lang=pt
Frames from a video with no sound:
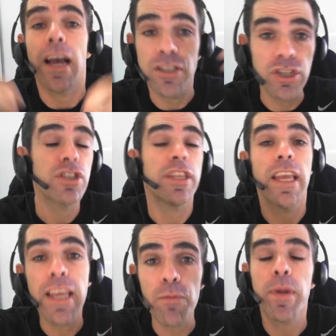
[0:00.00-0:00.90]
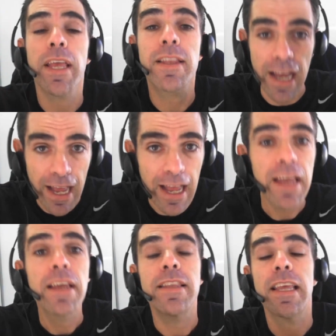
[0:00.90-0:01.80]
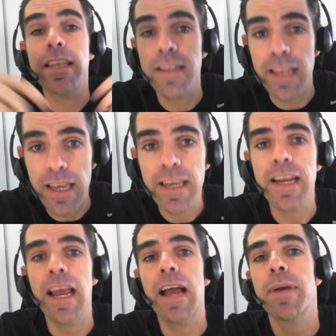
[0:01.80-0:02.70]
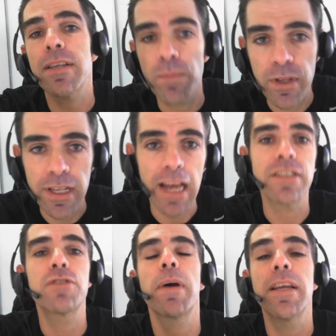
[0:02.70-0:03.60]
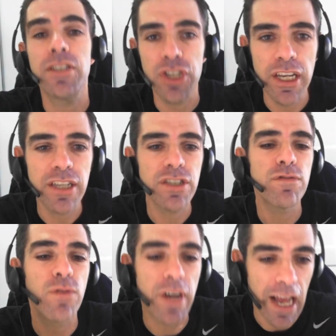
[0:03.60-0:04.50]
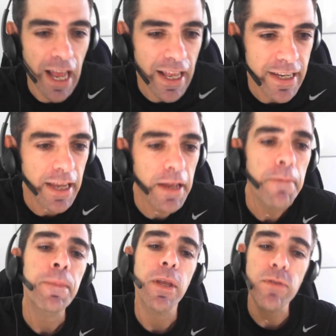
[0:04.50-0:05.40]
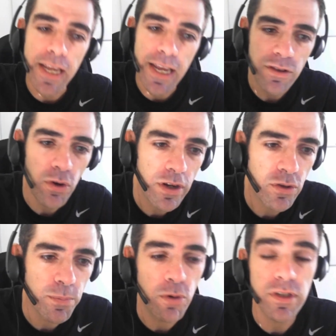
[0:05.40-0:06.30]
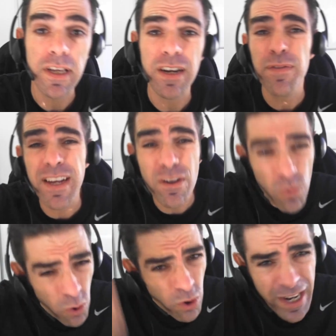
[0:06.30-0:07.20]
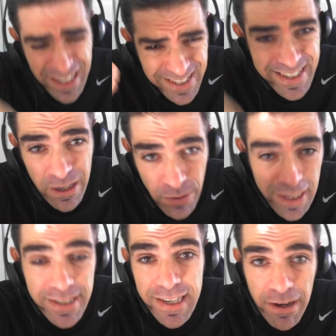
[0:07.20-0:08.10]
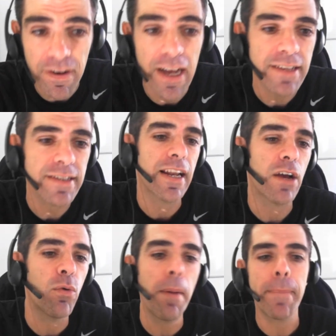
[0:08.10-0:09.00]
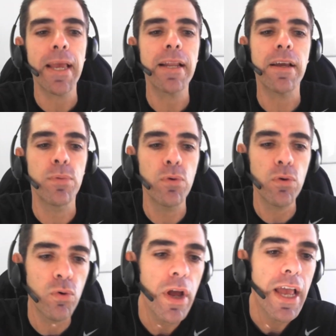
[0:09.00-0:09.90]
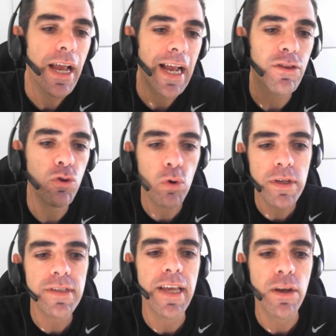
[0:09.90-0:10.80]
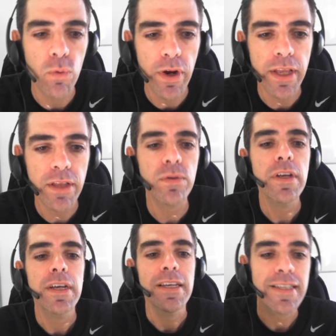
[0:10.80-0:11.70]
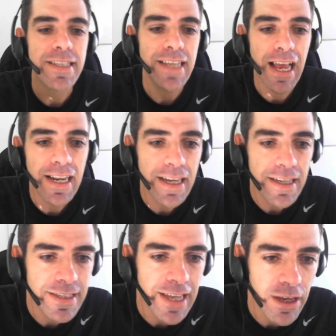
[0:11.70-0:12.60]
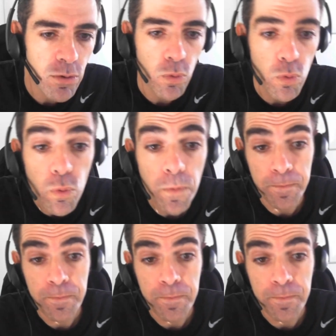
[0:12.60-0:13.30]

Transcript: A gente tem que aumentar, tem que ter, criar mais comunidade, expandir, divulgar, né? Então tem a Toca do bolseiro fica no coração da Savassi, na rua Pernambuco, 1408, sala 01.